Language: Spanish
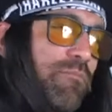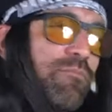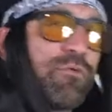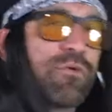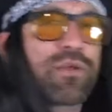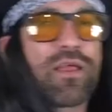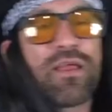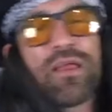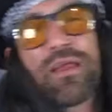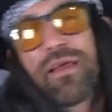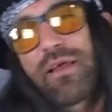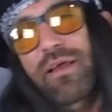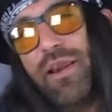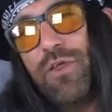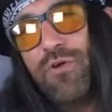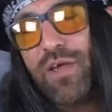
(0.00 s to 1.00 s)
porque
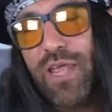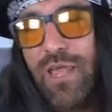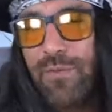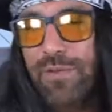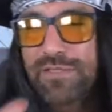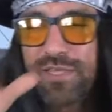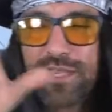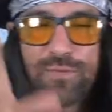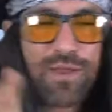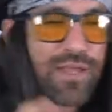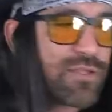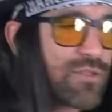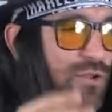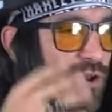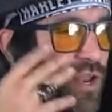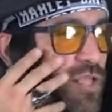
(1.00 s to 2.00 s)
creyó que iba a estar de
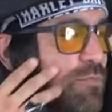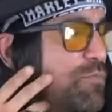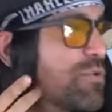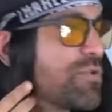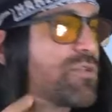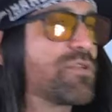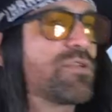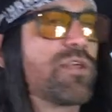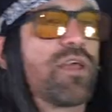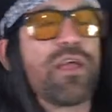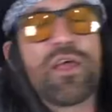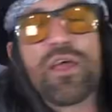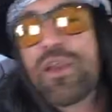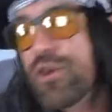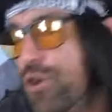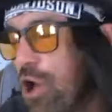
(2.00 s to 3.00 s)
vacaciones, pues
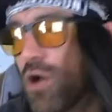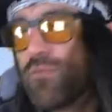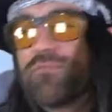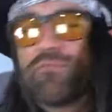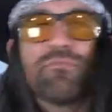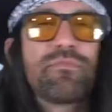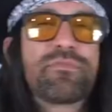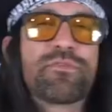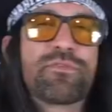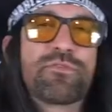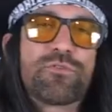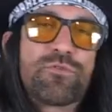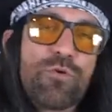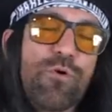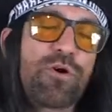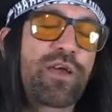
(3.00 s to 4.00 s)
eh, no
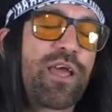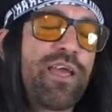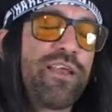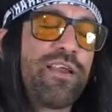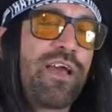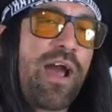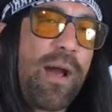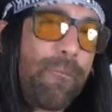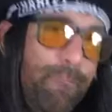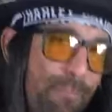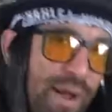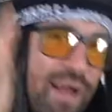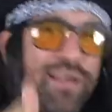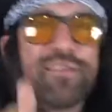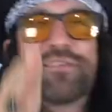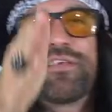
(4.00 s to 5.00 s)
tuvo que ir a
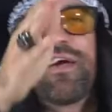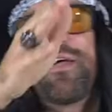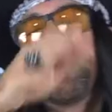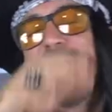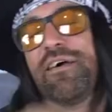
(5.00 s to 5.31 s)
palizada.